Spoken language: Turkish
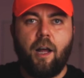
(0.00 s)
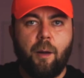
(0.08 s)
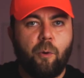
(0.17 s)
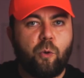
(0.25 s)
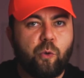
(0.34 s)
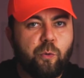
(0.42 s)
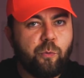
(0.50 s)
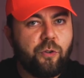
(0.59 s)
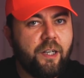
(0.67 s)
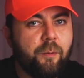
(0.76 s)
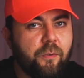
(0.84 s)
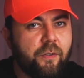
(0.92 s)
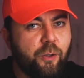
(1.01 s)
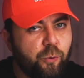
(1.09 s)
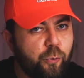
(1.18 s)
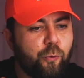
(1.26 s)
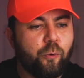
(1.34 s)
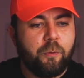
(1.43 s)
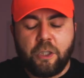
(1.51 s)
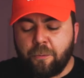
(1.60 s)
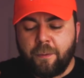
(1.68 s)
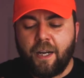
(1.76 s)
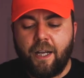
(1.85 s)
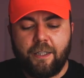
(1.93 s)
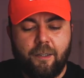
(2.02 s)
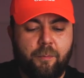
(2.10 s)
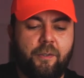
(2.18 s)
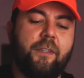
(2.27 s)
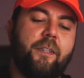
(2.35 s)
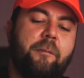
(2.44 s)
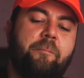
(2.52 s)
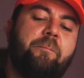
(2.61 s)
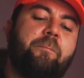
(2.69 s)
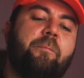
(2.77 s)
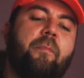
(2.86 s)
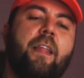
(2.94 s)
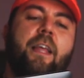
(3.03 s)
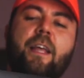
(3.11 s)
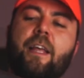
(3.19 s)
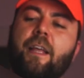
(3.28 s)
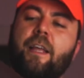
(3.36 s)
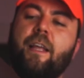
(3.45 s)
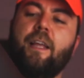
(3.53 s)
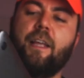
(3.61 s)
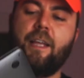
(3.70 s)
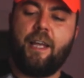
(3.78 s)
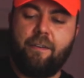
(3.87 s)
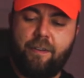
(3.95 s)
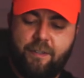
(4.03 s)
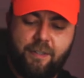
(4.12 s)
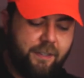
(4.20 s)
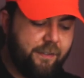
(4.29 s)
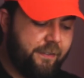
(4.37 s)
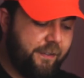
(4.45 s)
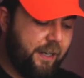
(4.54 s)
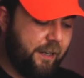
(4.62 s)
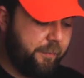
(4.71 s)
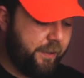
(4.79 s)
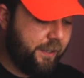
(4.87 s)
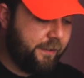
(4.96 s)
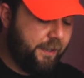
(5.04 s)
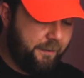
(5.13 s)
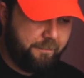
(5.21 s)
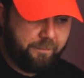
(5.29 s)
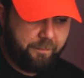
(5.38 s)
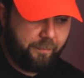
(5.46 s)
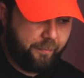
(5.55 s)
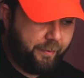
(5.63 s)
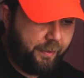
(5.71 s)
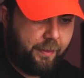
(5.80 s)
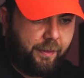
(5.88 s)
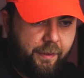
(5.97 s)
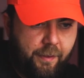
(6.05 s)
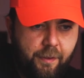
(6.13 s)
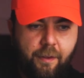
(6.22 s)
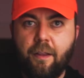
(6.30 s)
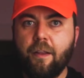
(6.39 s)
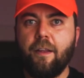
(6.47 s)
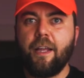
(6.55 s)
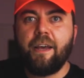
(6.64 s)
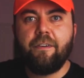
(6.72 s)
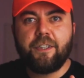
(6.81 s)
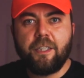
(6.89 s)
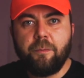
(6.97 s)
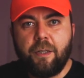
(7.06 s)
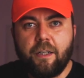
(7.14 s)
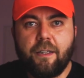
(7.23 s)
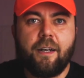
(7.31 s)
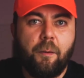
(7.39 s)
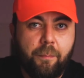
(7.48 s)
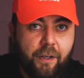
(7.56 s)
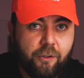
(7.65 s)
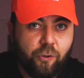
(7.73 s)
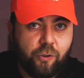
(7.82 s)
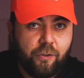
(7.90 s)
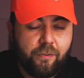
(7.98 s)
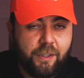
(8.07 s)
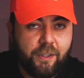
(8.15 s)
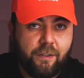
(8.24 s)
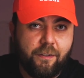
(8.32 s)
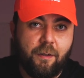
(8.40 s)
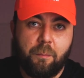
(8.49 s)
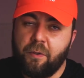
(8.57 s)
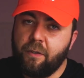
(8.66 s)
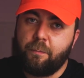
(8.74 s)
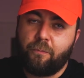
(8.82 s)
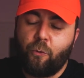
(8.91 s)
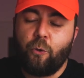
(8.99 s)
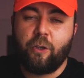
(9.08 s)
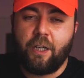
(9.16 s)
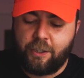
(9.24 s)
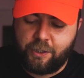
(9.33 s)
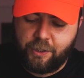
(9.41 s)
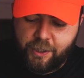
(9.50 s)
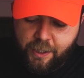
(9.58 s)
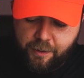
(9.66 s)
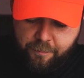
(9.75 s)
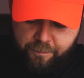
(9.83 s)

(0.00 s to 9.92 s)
Ama kutumuz yanımızda dursun. Hiçbir yere ayrılmasın. Evet şimdi sizlerle birlikte Evet şimdi birlikte kapağı açıyoruz ve içerisinden bir folyo daha çıkacak.